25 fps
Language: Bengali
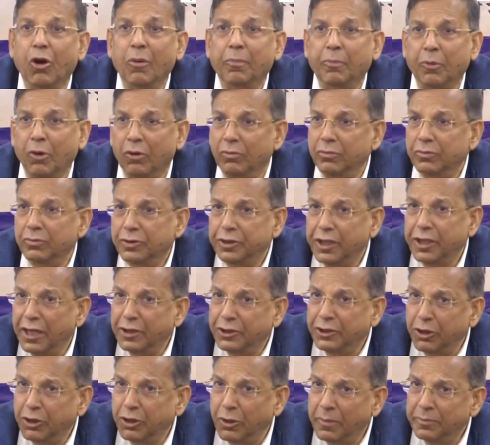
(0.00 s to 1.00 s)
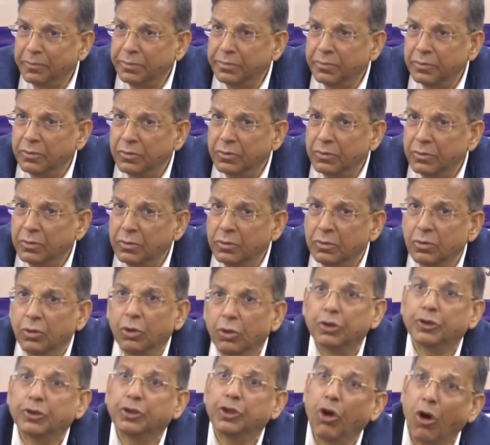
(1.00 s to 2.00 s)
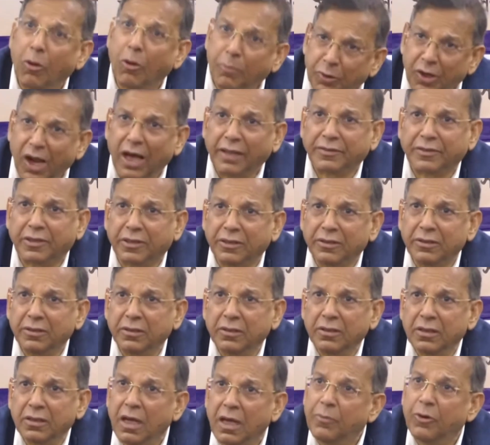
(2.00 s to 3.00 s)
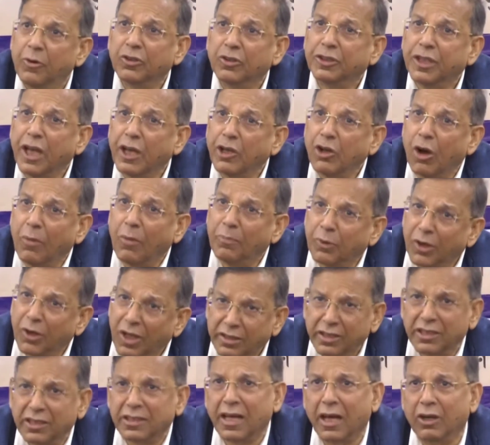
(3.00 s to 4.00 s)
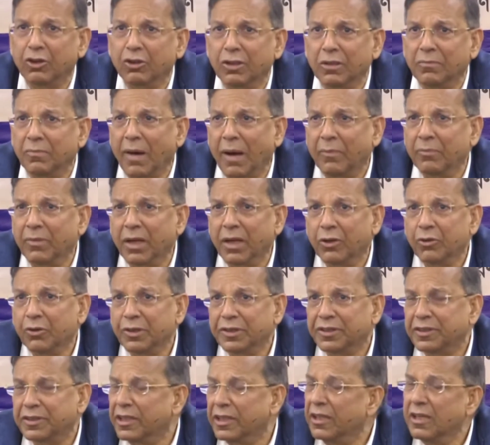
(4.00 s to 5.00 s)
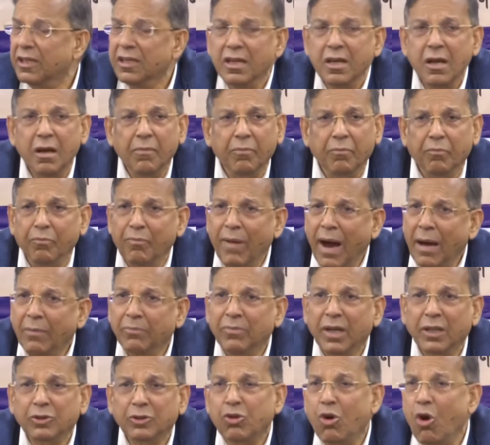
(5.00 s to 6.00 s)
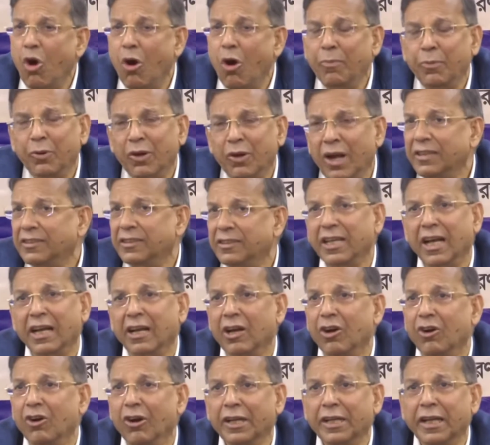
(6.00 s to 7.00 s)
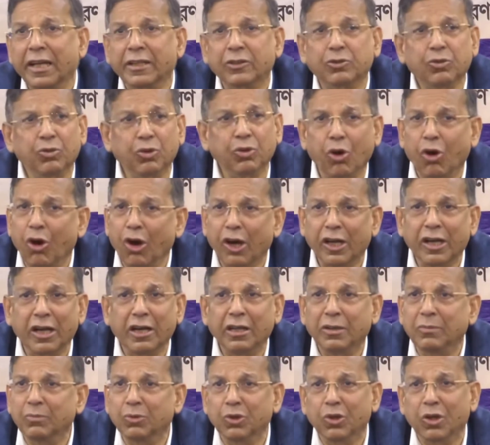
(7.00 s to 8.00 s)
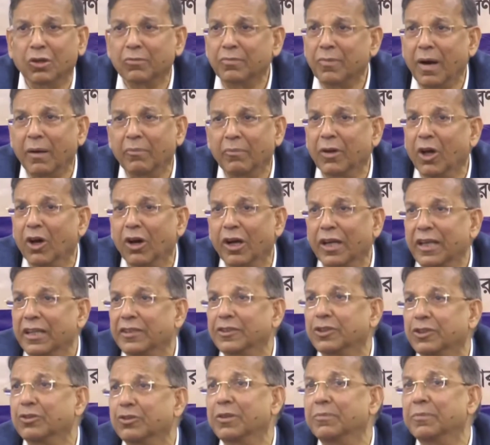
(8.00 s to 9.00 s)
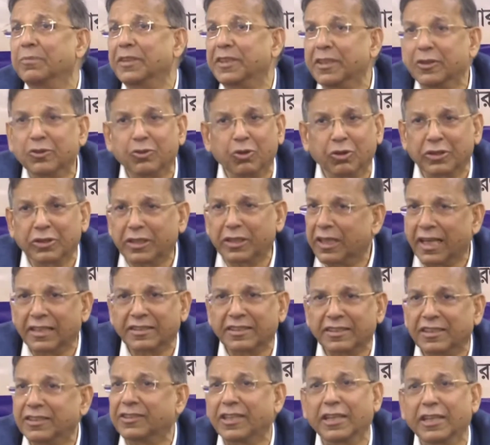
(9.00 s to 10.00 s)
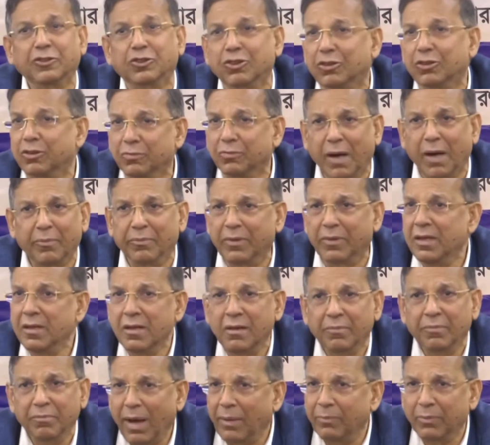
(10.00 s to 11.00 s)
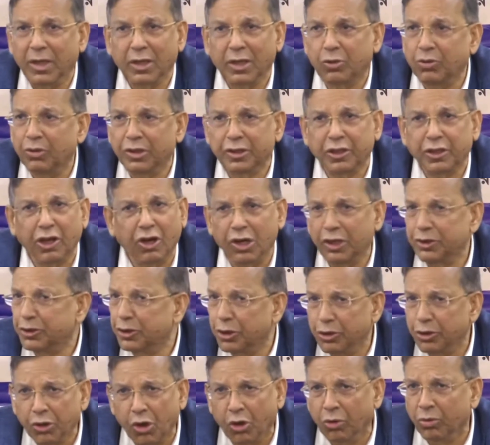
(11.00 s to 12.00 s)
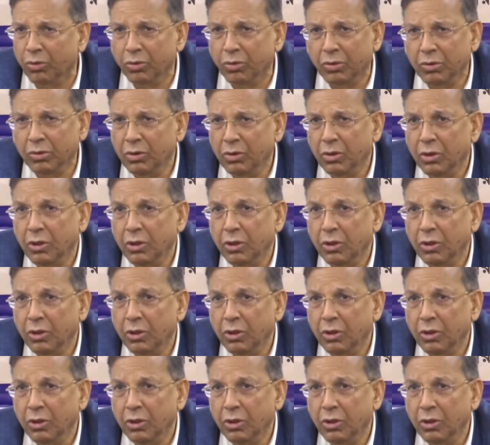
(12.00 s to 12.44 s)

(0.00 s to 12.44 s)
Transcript: যদি সেই সব হচ্ছে অপরাধ এবং সেই অপরাধের কারণে মামলা হয়েছে মামলা তো অপরাধ ছাড়া হয় নাই কোনো হয়রানিমূলক মামলা হয় না যে উনি মিটিং করতে গেছেন সেই জন্য মামলা করে দেওয়া হয়েছে নো